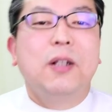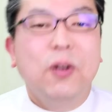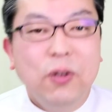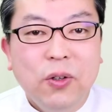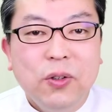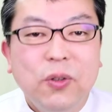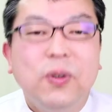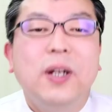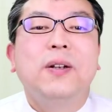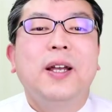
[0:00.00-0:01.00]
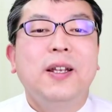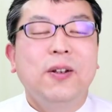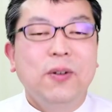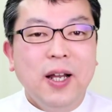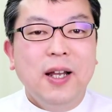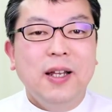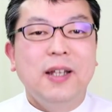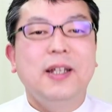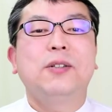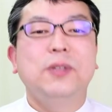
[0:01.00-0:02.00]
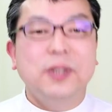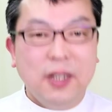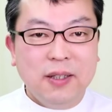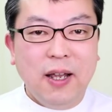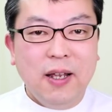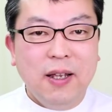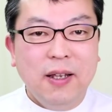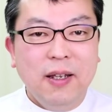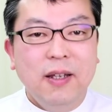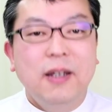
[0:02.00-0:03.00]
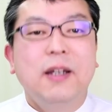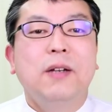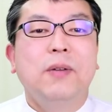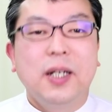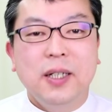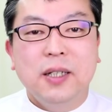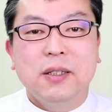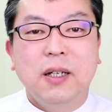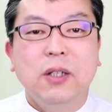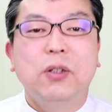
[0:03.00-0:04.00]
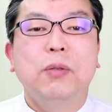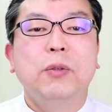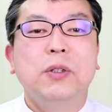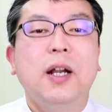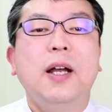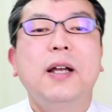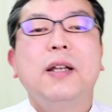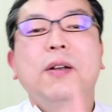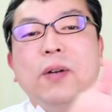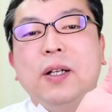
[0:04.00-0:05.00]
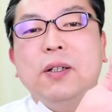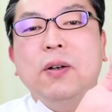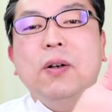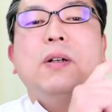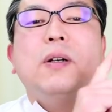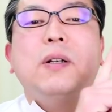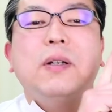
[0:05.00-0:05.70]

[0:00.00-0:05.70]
今日の動画の内容が役に立った、分かりやすかったと思ったら評価と